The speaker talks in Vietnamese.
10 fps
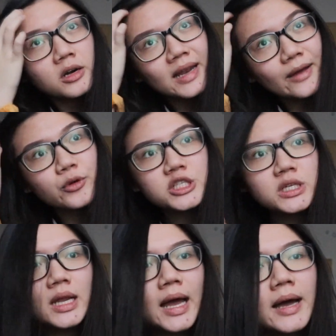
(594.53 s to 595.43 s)
body language
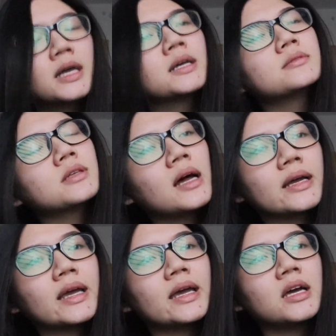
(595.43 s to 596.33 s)
ấy là tức
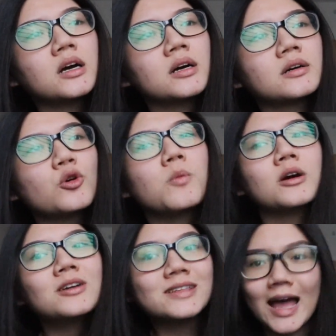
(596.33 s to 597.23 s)
là cái uh, ngôn
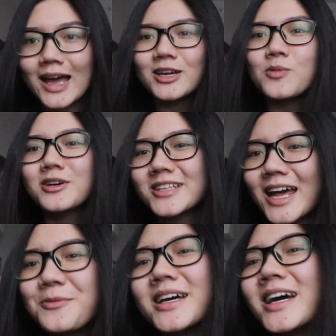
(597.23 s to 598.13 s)
ngữ cơ thể ngôn ngữ cơ
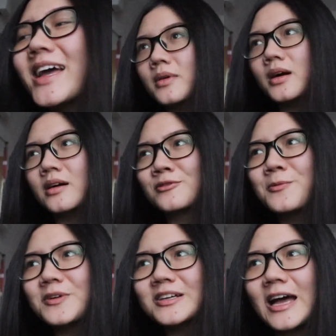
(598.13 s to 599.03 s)
thể đúng không ạ? uh,
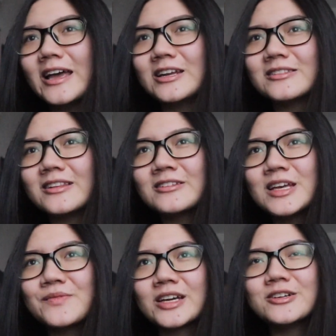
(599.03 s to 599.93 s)
ngôn ngữ cơ thể thì nó nó
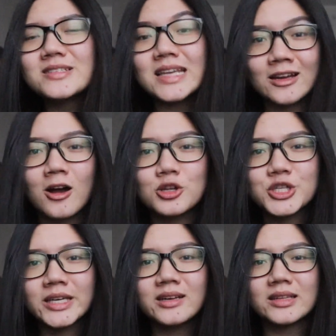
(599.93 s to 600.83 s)
thiên về cái hướng
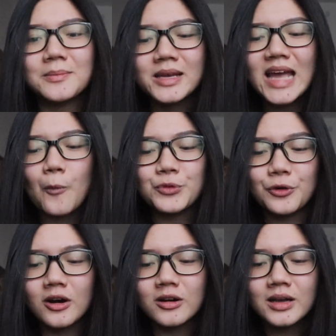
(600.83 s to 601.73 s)
psychology tức là tâm lý học
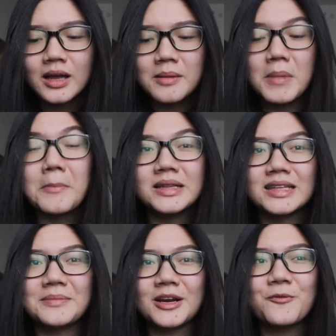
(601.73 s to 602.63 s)
nhiều hơn mà mình
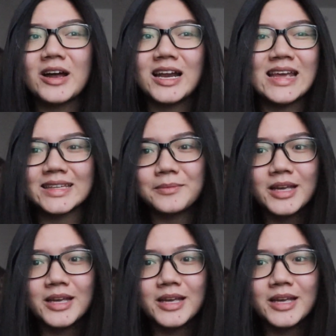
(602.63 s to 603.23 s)
thì mình không phải là nhà tâm